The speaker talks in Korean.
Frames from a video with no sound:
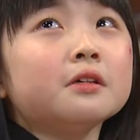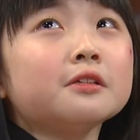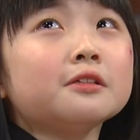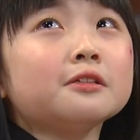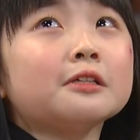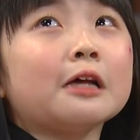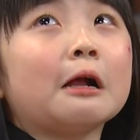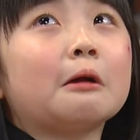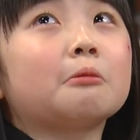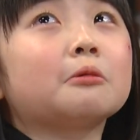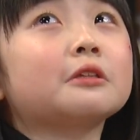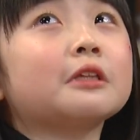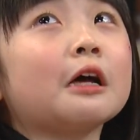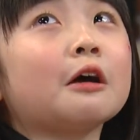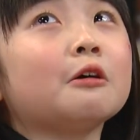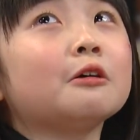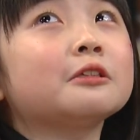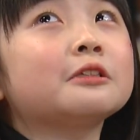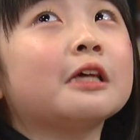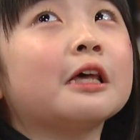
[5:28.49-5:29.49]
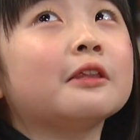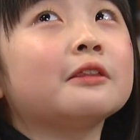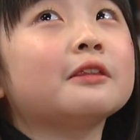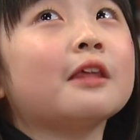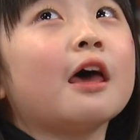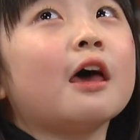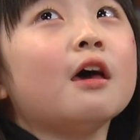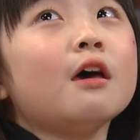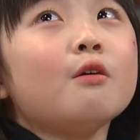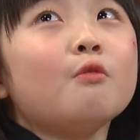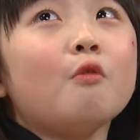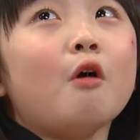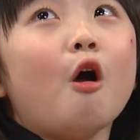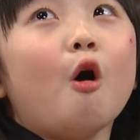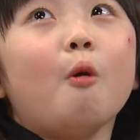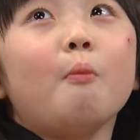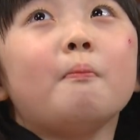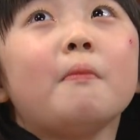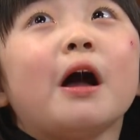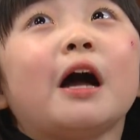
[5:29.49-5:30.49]
잘못한 건 쟤인데 왜
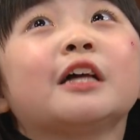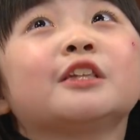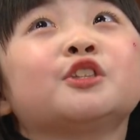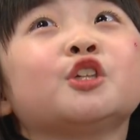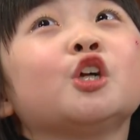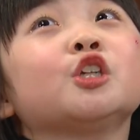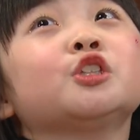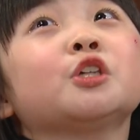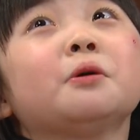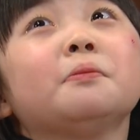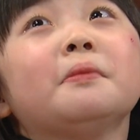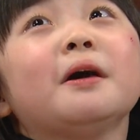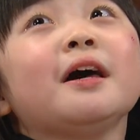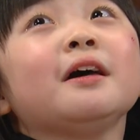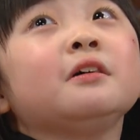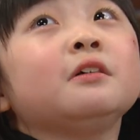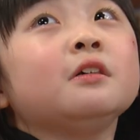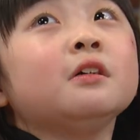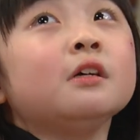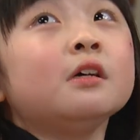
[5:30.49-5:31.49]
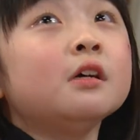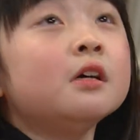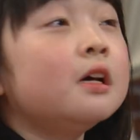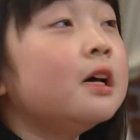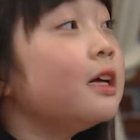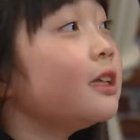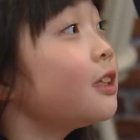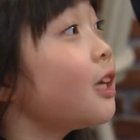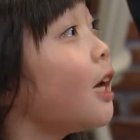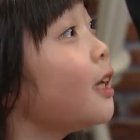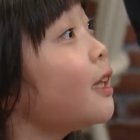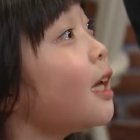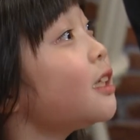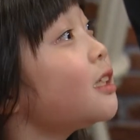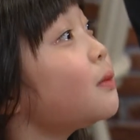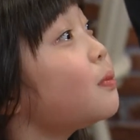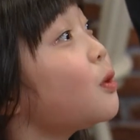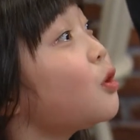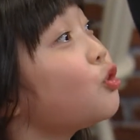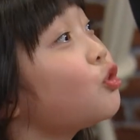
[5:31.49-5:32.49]
엄마가 쩔쩔매? 쟤네
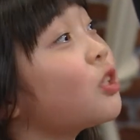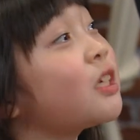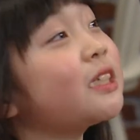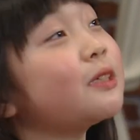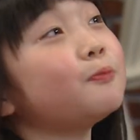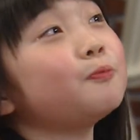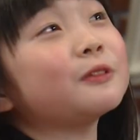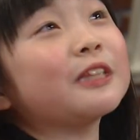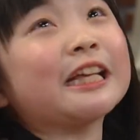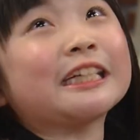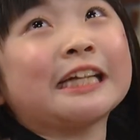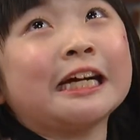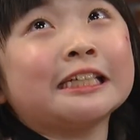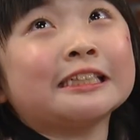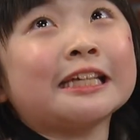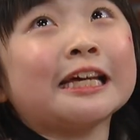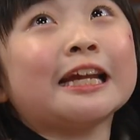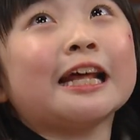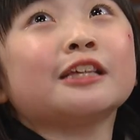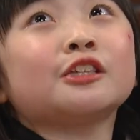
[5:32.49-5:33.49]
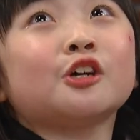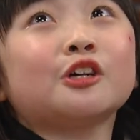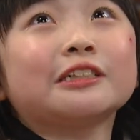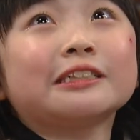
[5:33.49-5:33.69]
집이 우리 집보다 잘 살아서